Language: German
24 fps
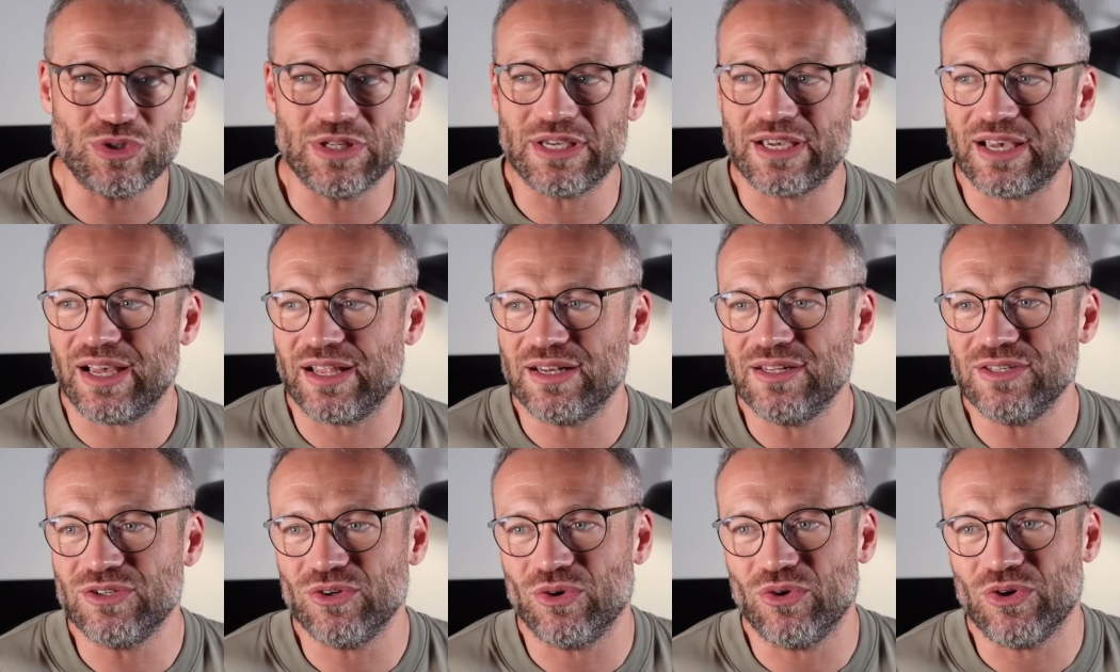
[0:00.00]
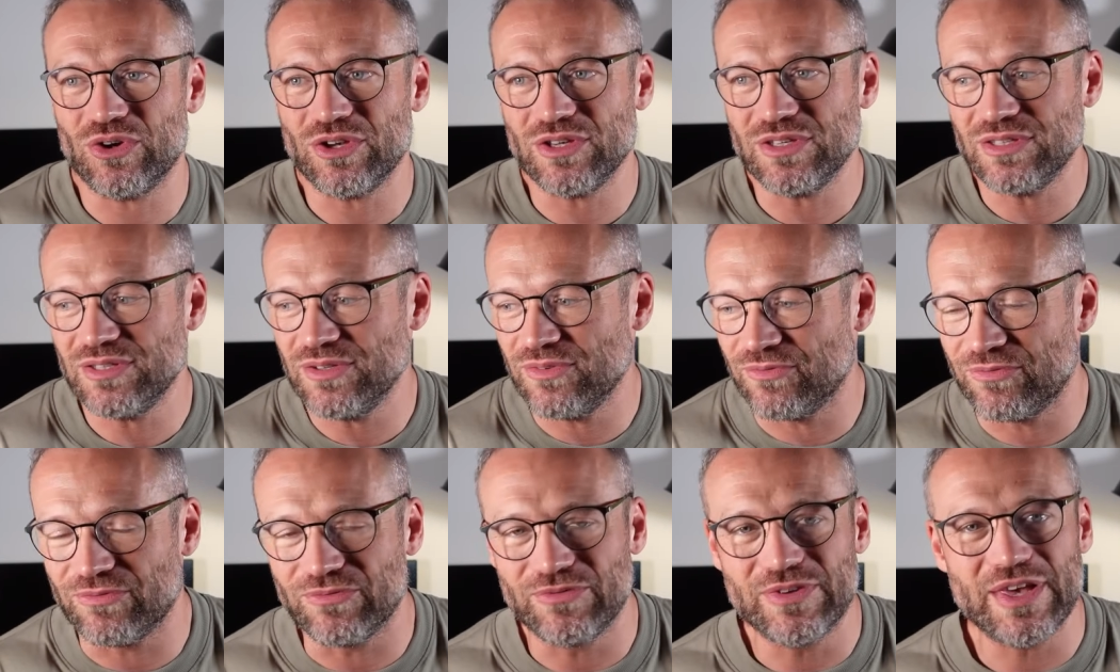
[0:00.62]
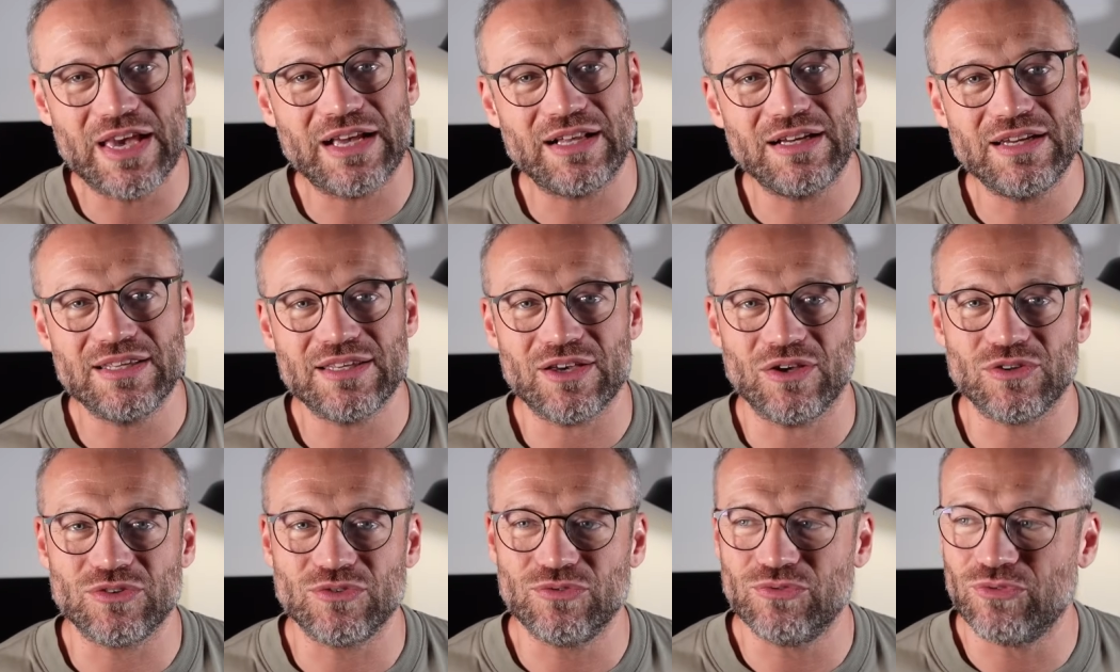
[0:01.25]
Die kann ich euch wirklich
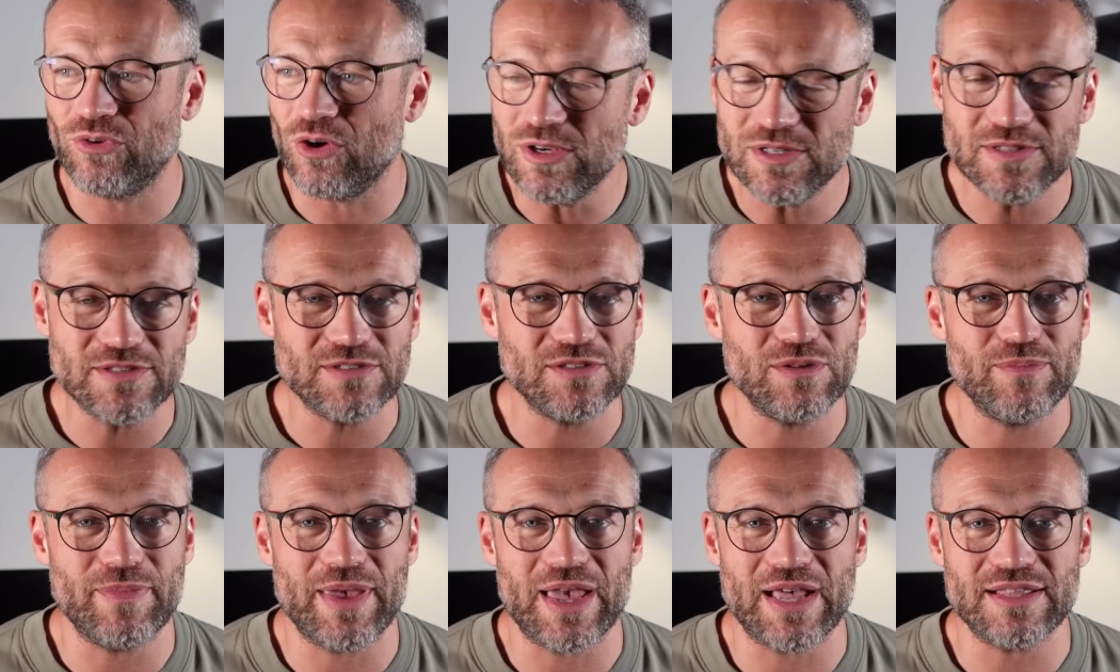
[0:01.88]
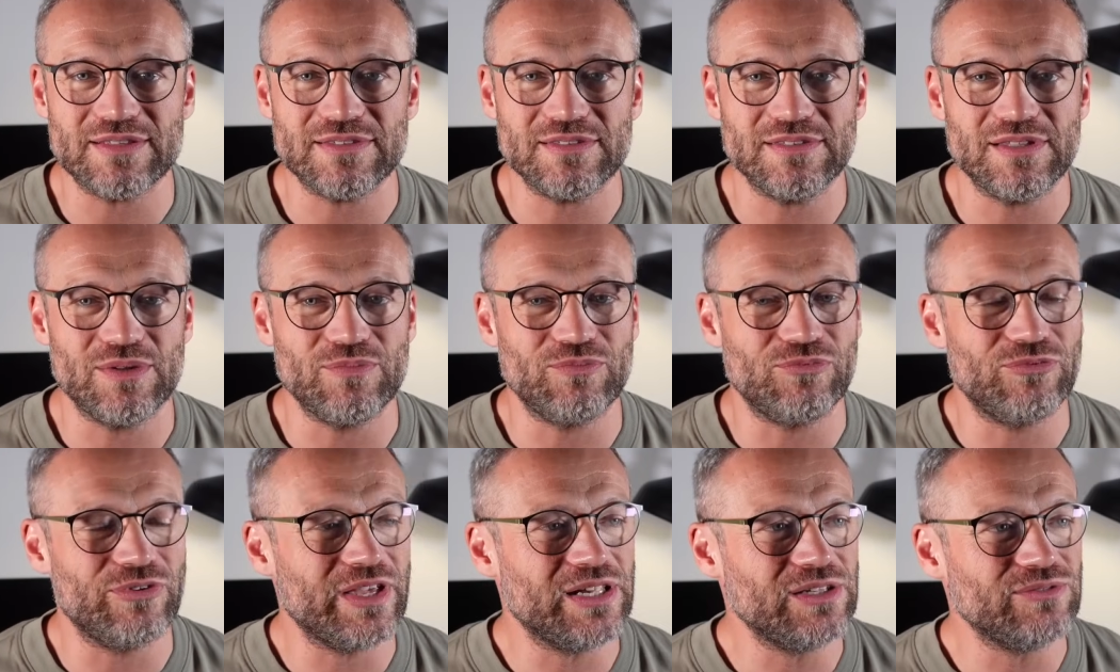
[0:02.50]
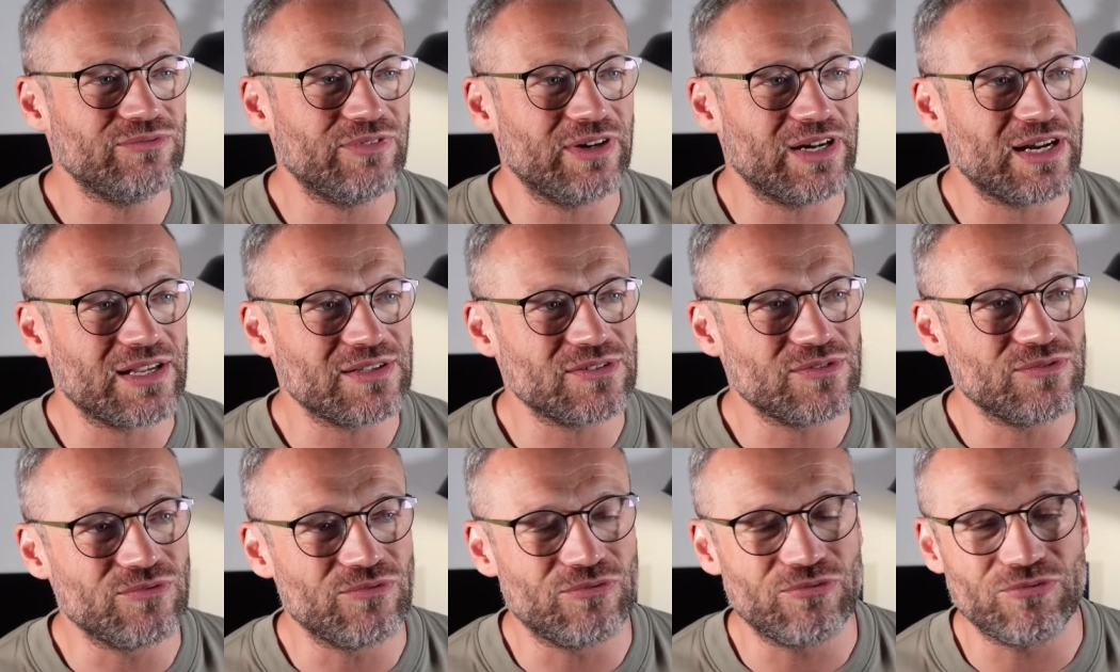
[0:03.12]
aus vollstem Herzen empfehlen, weil
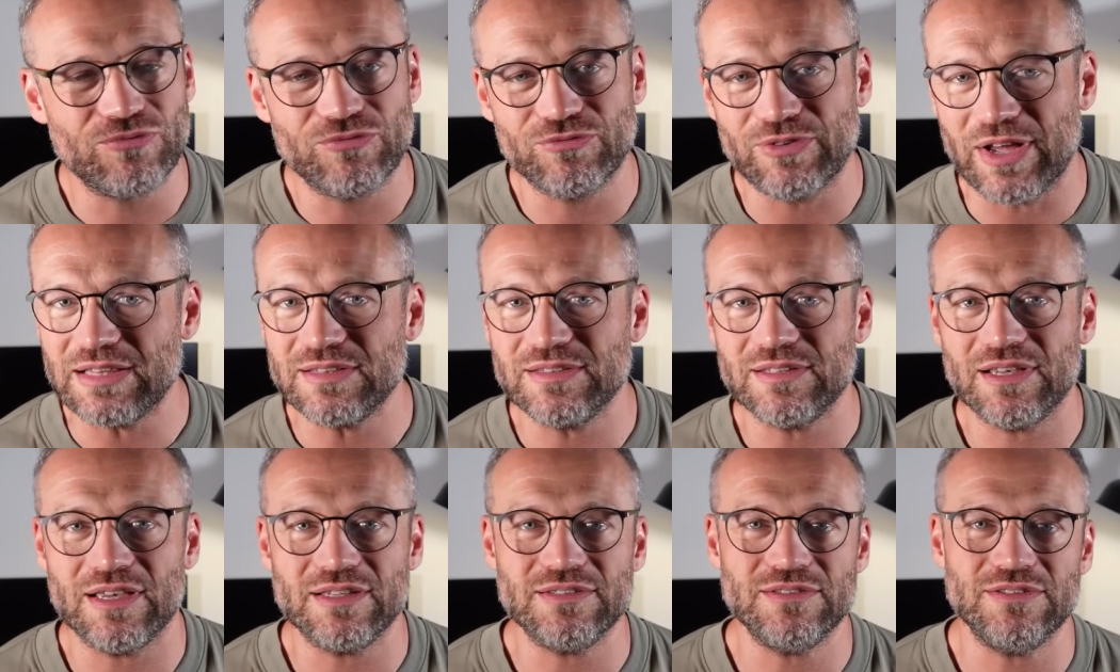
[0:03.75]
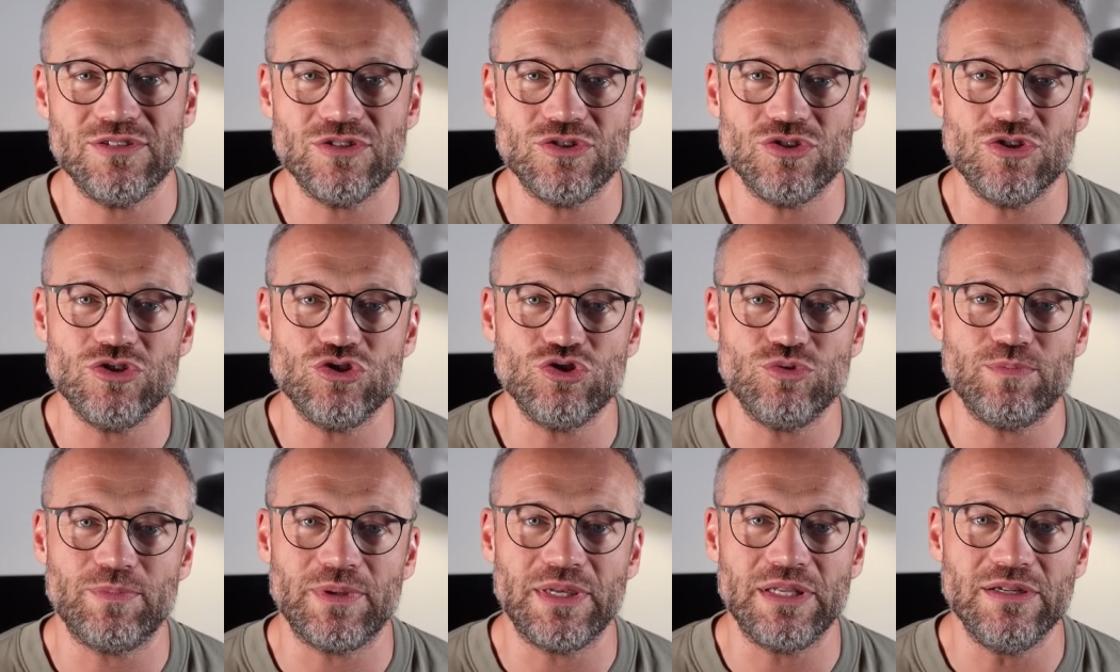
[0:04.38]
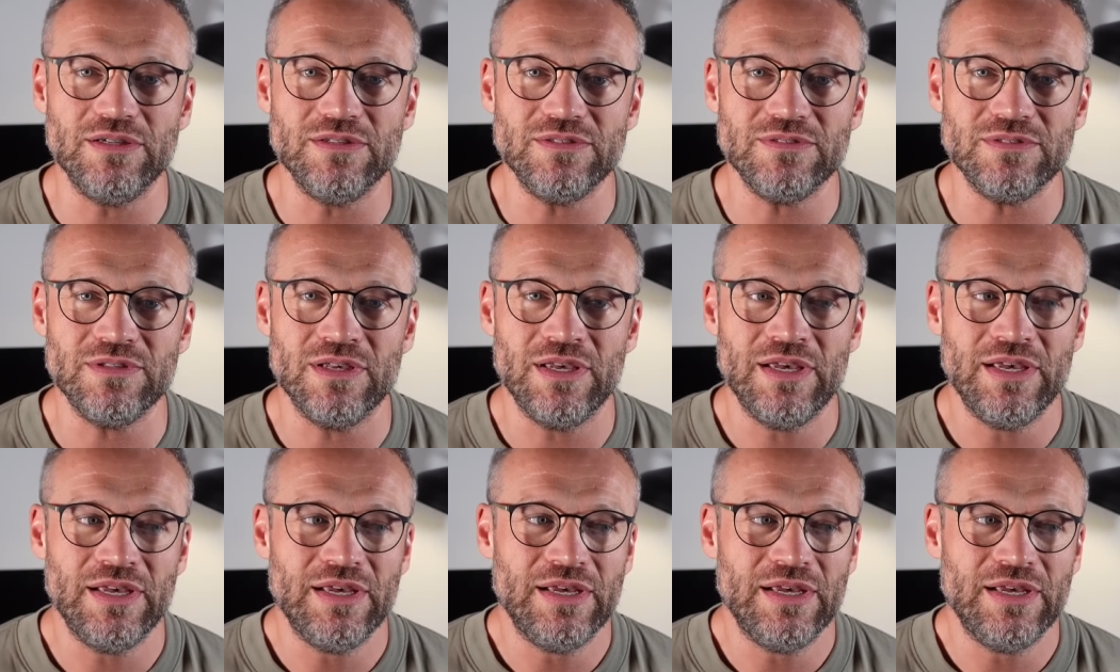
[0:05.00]
das ein fantastisches Spiel ist.